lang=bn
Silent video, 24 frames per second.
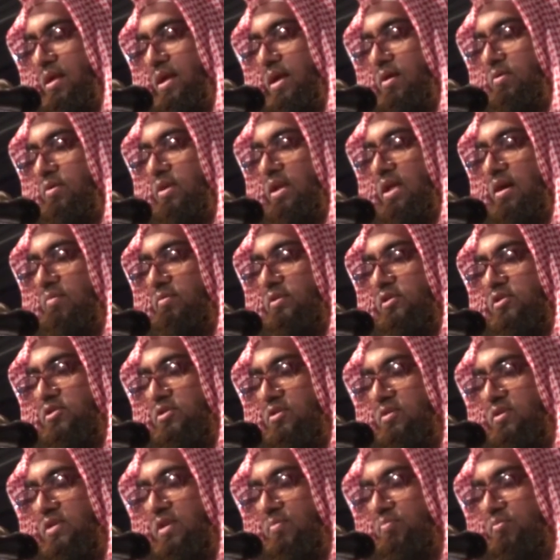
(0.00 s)
এগুলি আমি
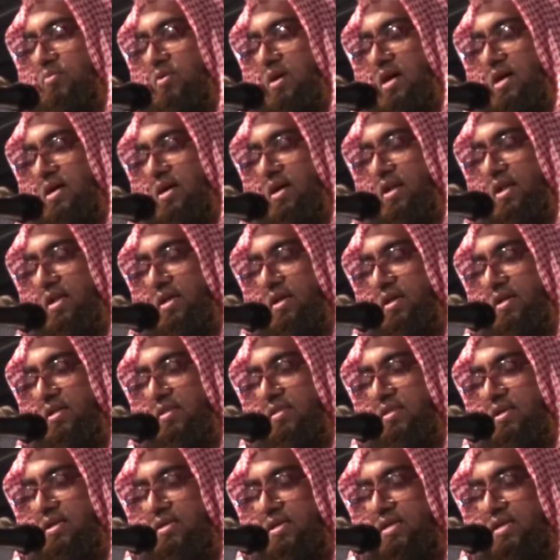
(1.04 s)
সংক্ষিপ্ত আকার ইঙ্গিত দিয়ে